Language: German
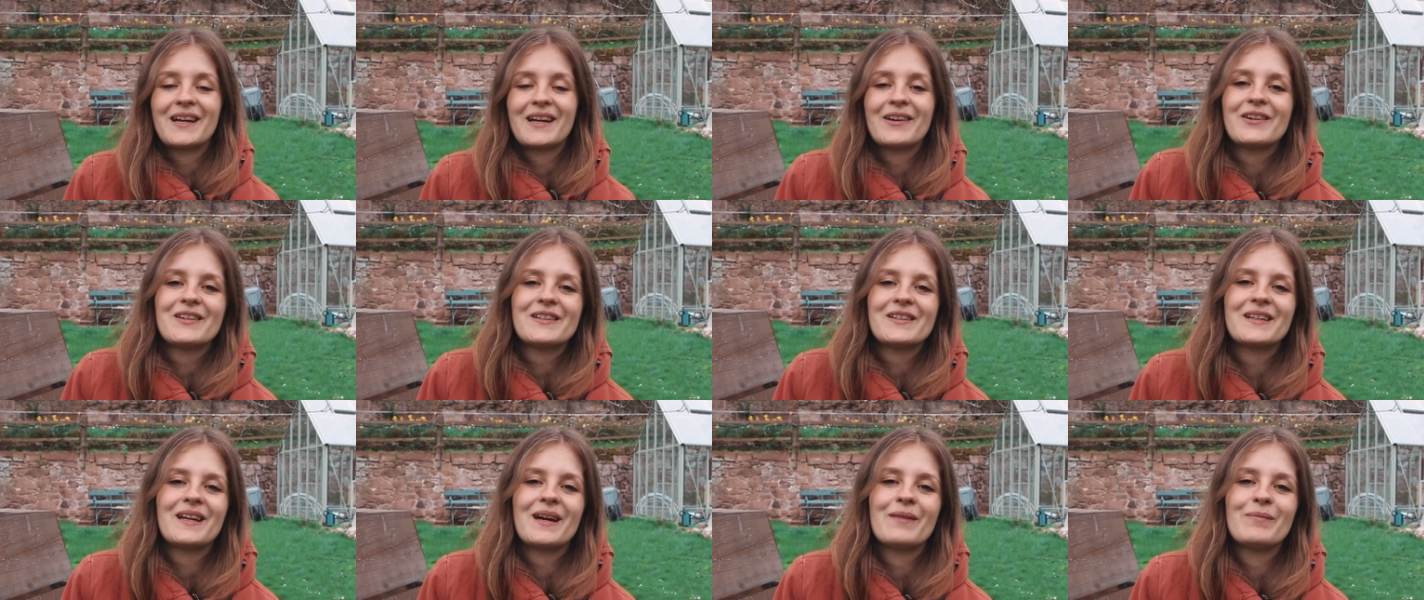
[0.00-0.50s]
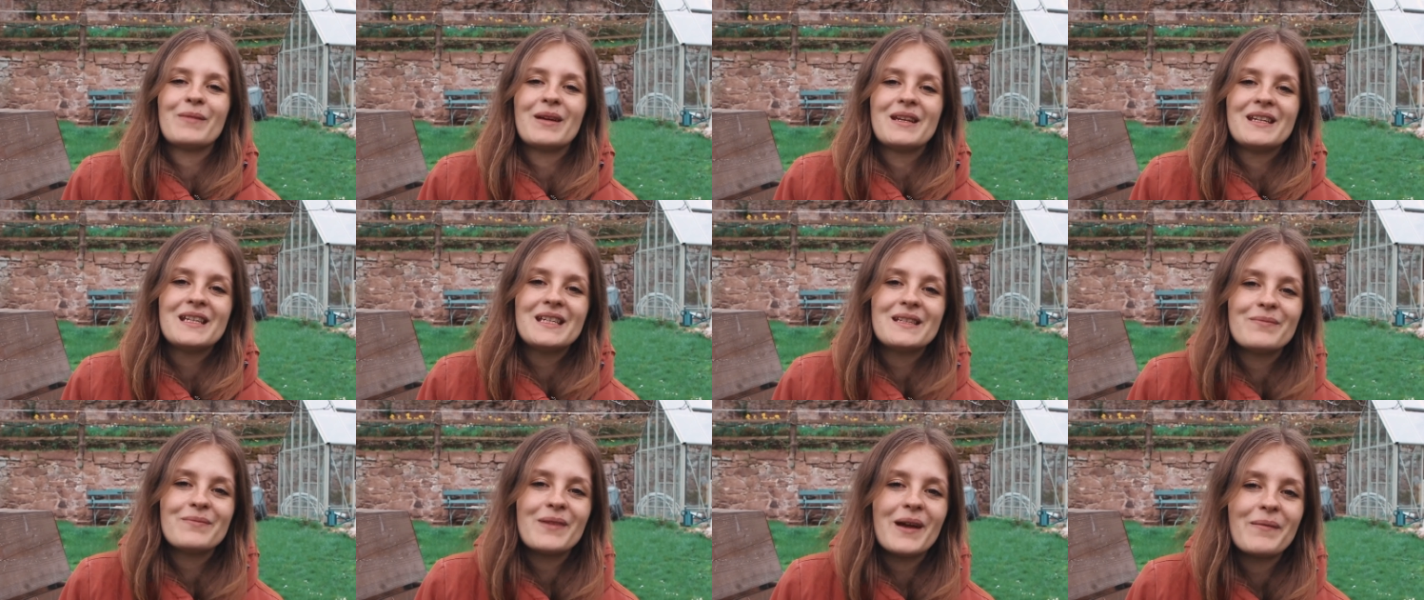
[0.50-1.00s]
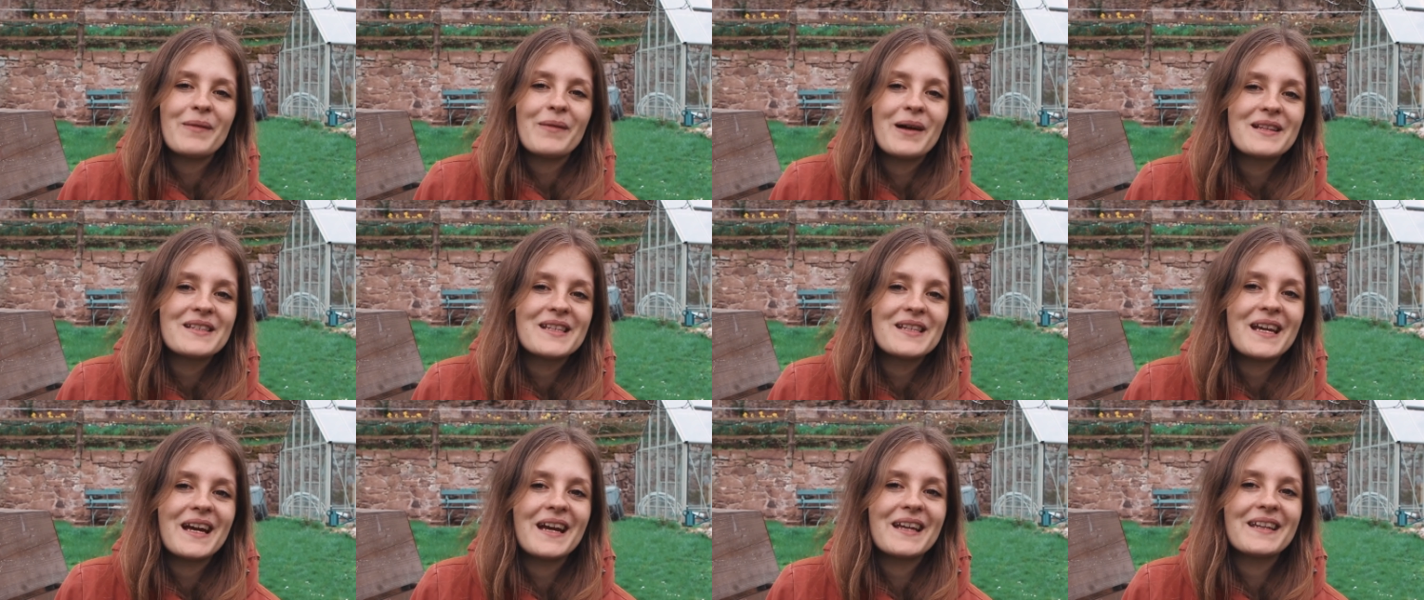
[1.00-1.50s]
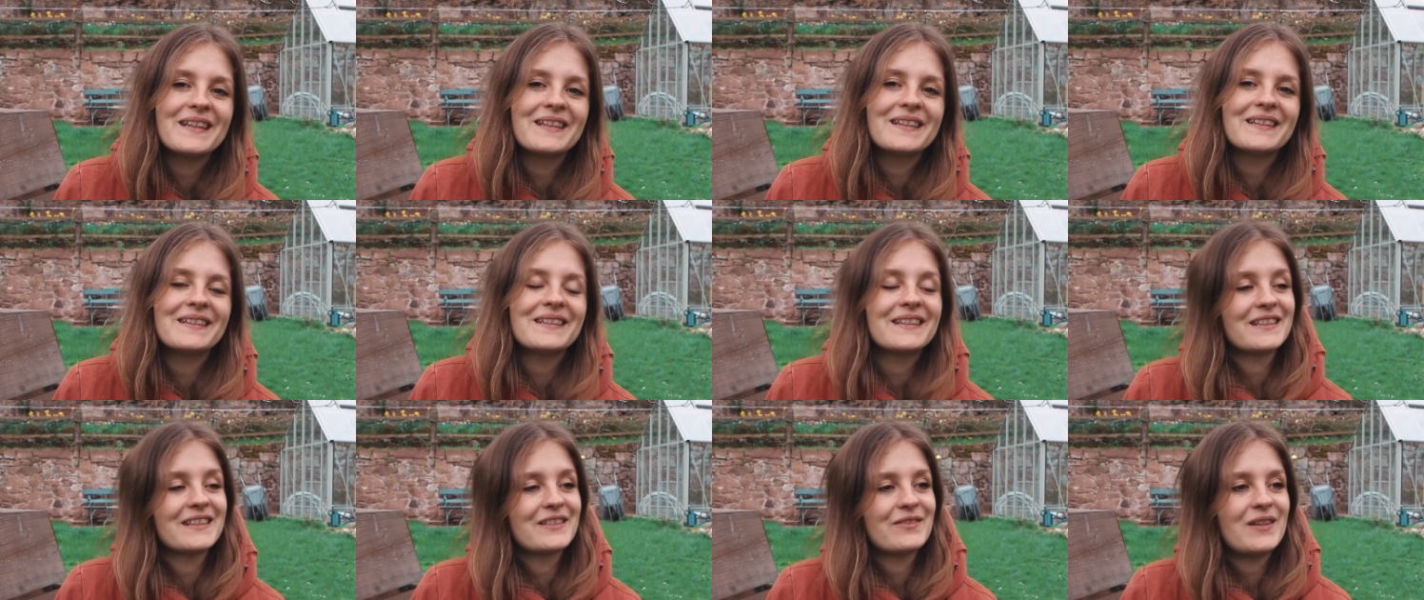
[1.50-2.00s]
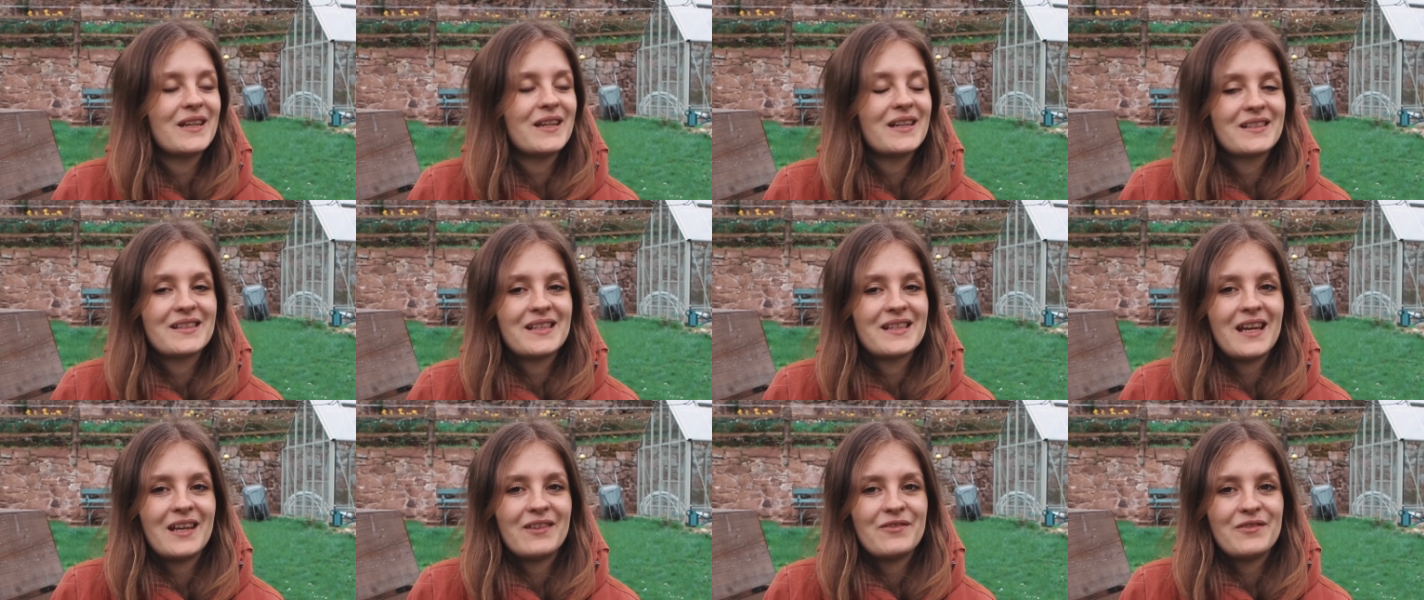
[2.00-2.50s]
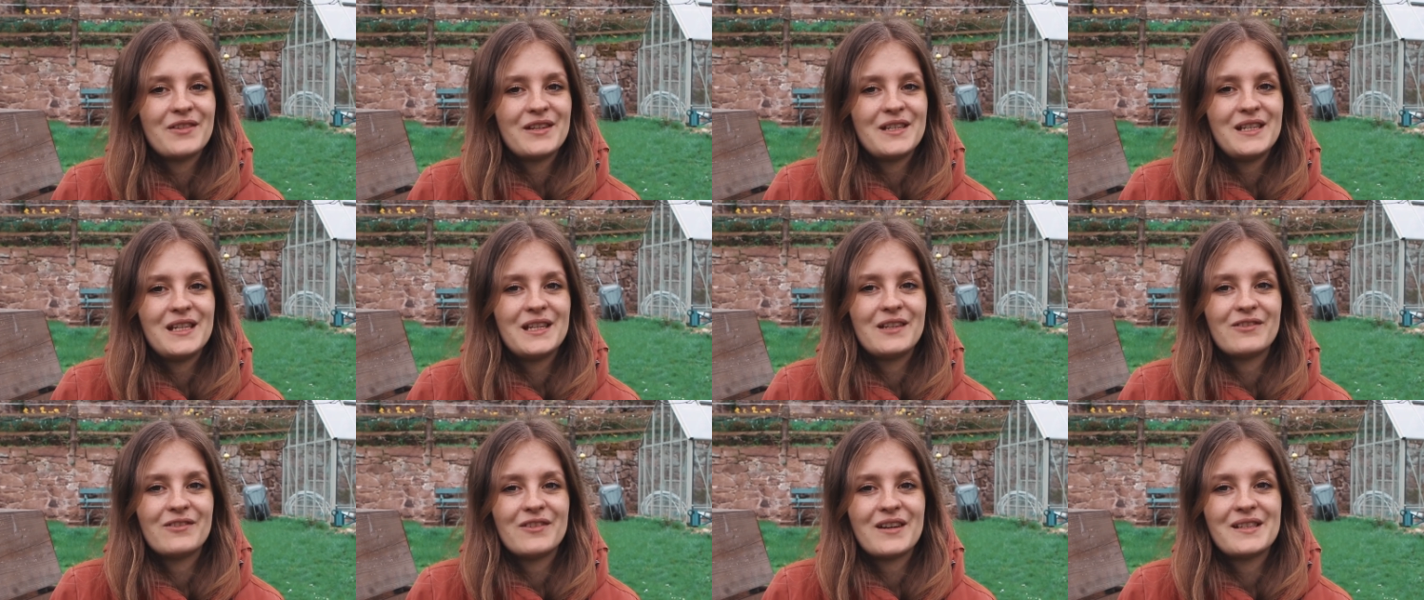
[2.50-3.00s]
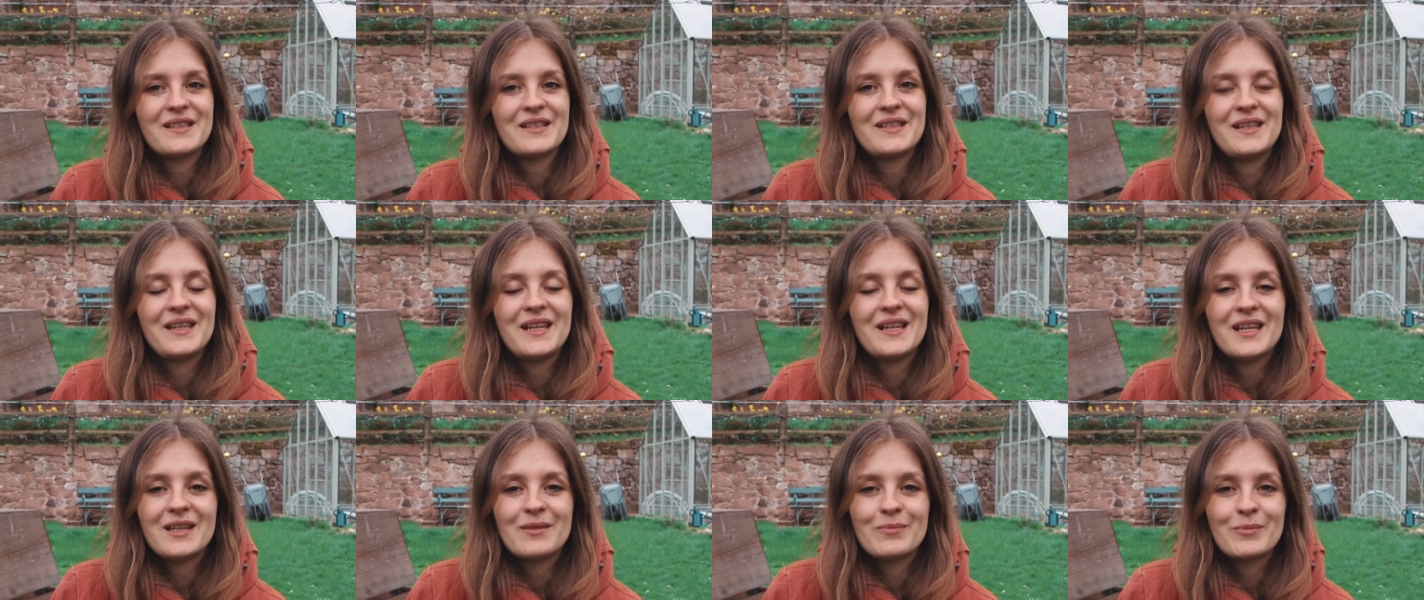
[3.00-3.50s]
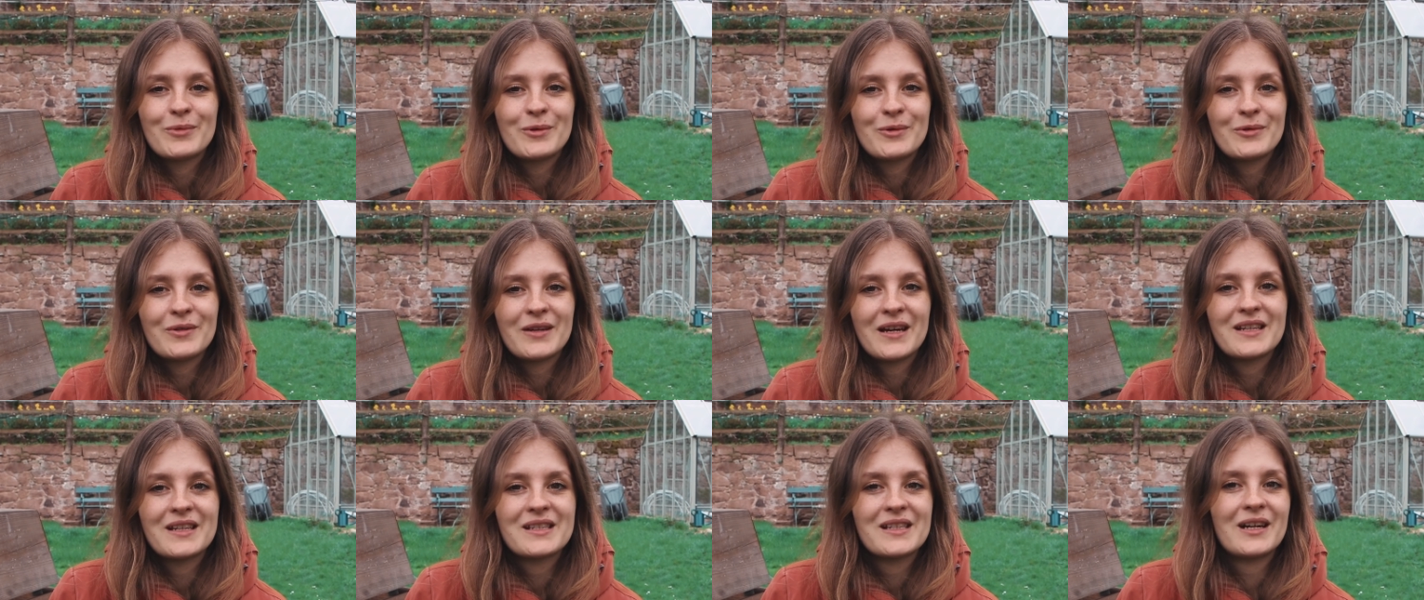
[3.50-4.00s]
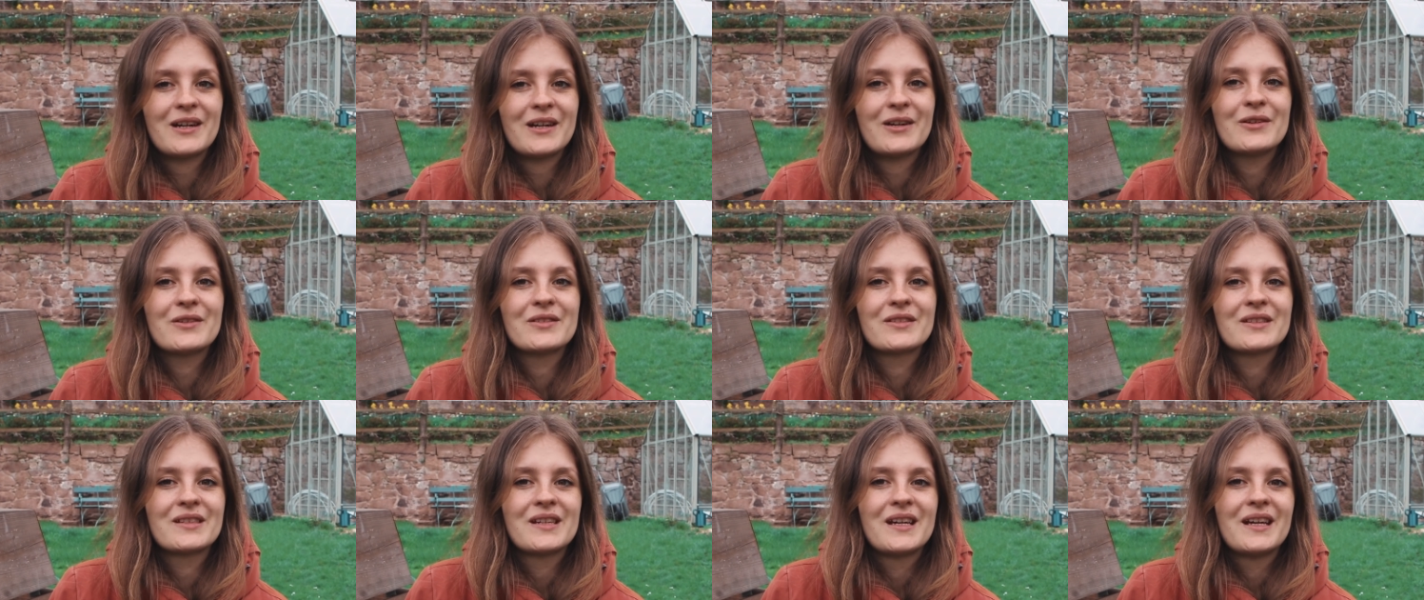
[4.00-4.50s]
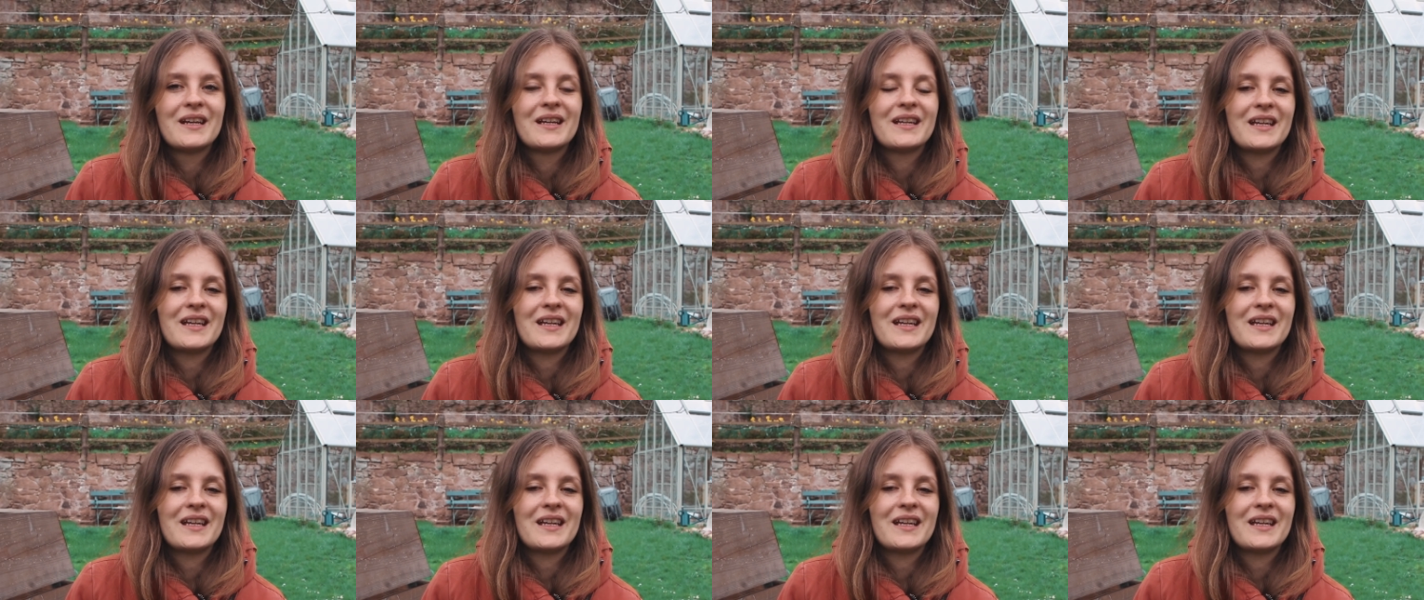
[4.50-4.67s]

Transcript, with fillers: Karotten kann man nicht mehrmals ernten, deswegen säen wir die quasi jeden Monat aus.